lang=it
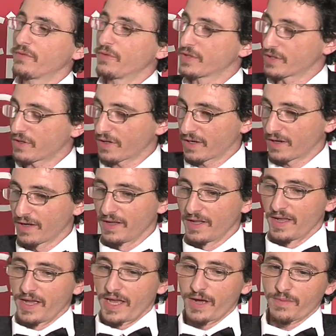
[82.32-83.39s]
Woodstock,
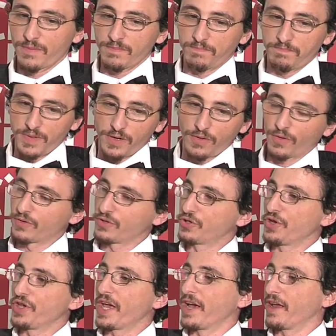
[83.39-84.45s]
è un piccolo
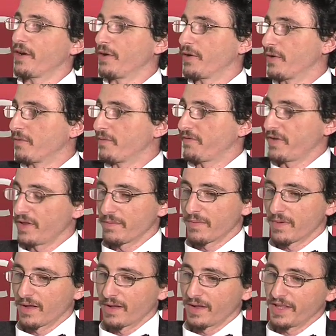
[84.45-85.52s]
gioiello, un
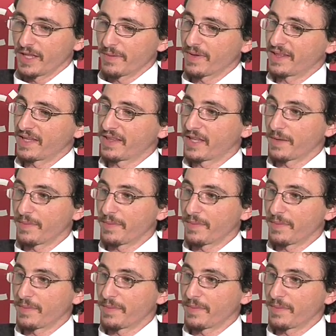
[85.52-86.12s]
film indipendente